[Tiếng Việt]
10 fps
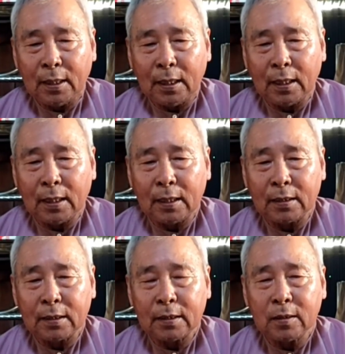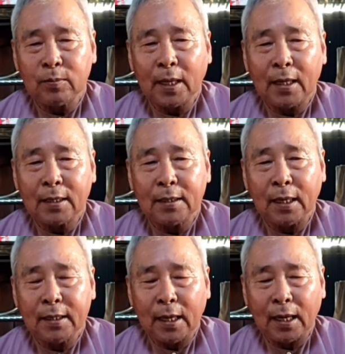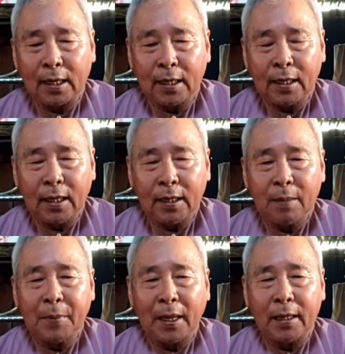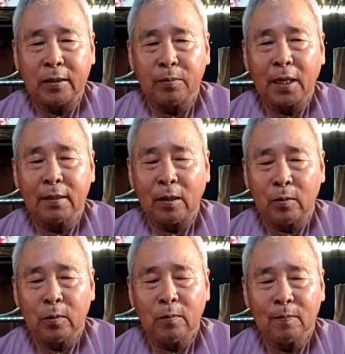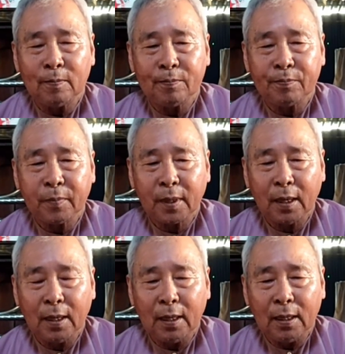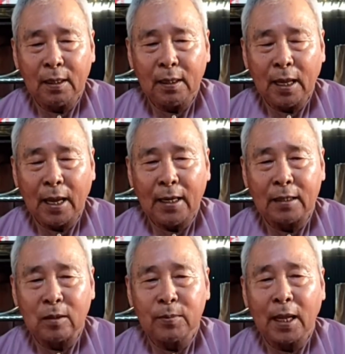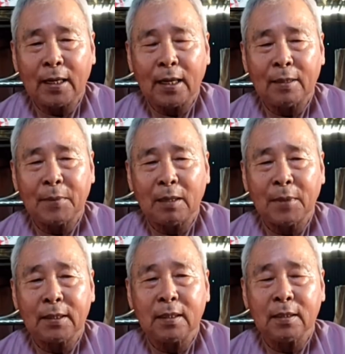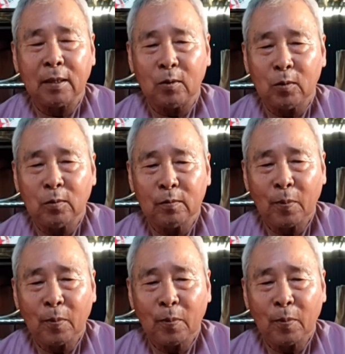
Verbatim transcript: à, chúng ta cứ nghĩ rằng cái hiện kiếp này chúng ta tu hay là chúng ta mà mà chưa tu